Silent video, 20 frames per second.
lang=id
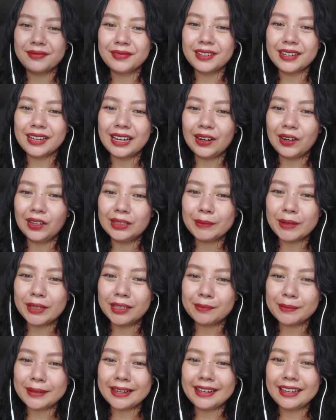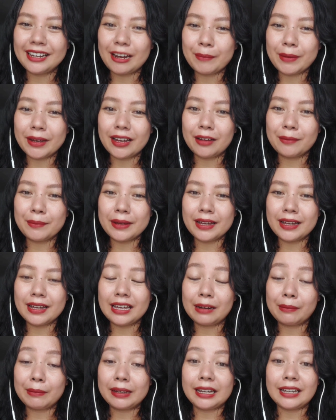Halo teman-teman, apa
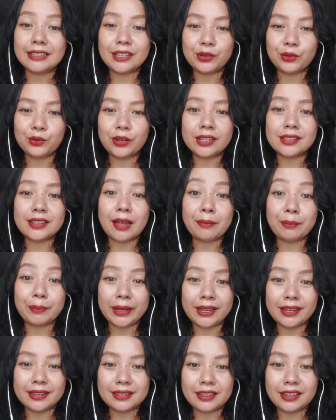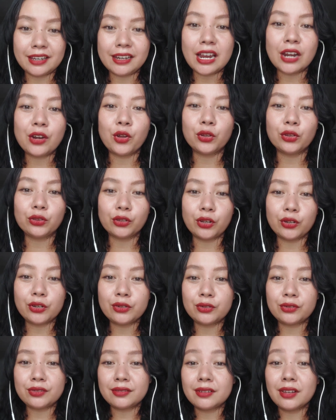kabar? Makasih sudah sampai di sini dan
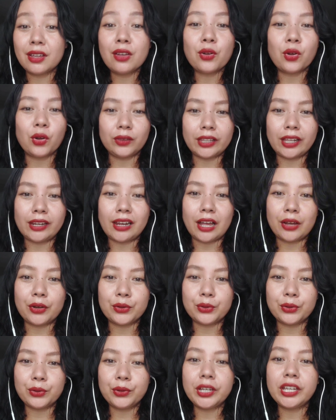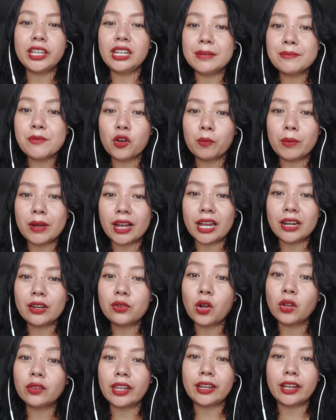nonton konten aku. Ini merupakan
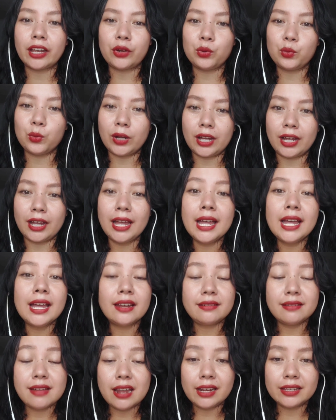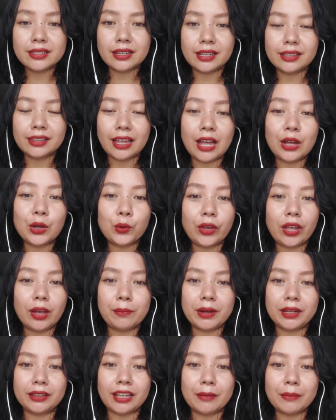konten kedua dari cerita aku
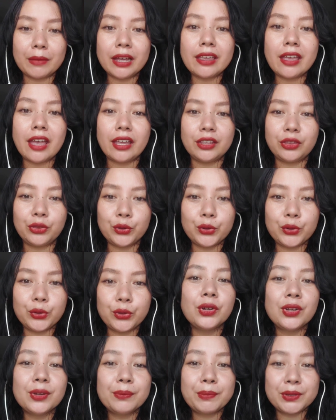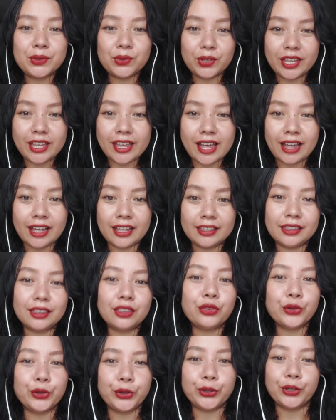yang pertama yaitu Pesugihan
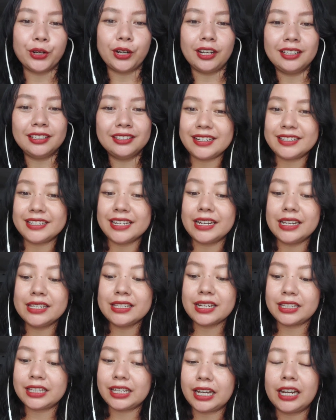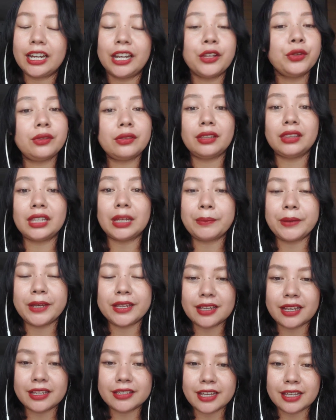Tuyul. Jadi cerita kali ini tetap
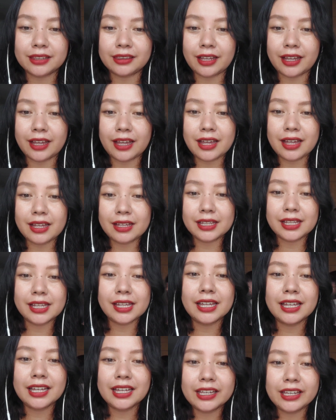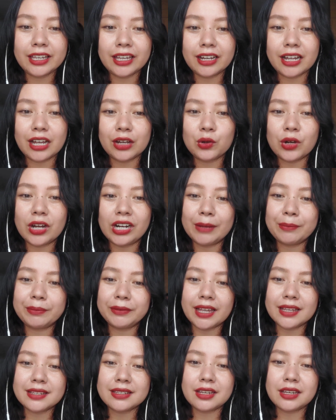kisah nyata yang aku
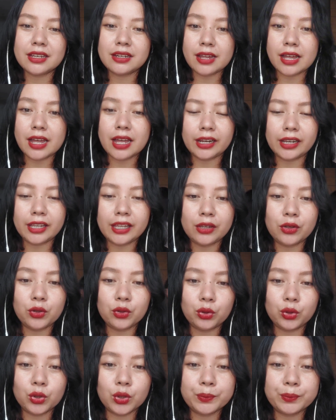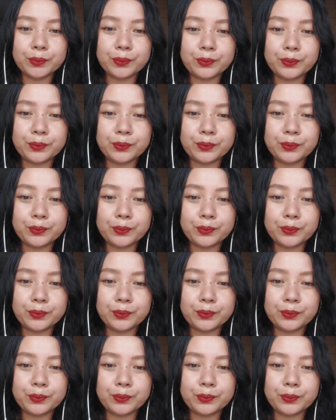adaptasi dari YouTube